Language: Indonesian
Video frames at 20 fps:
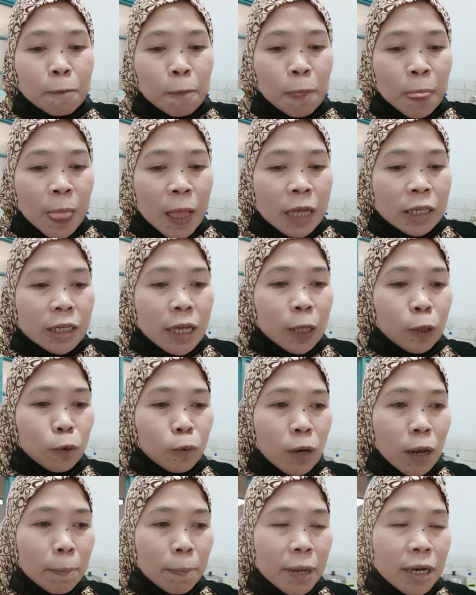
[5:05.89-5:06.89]
satu
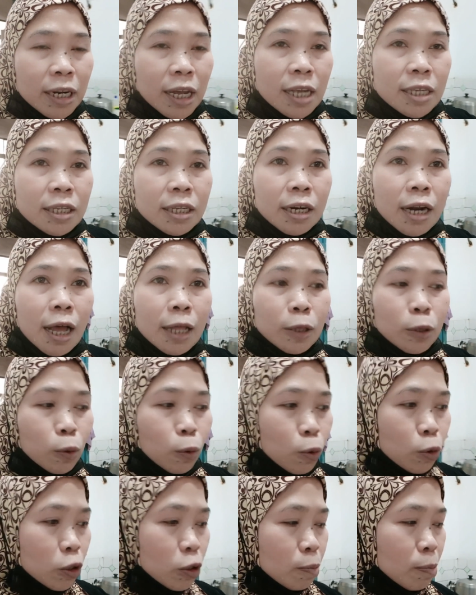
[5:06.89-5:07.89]
nampan kan 100
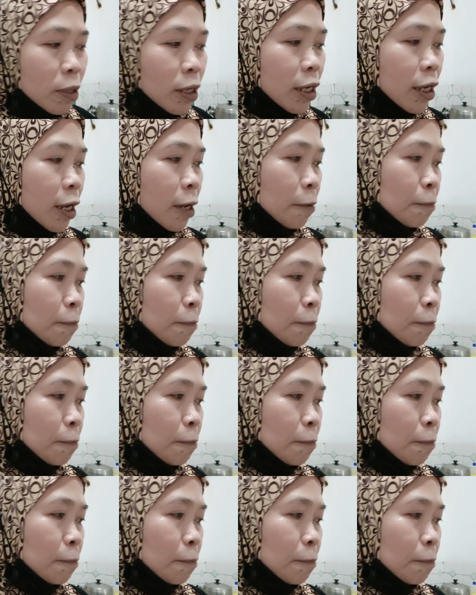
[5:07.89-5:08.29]
mending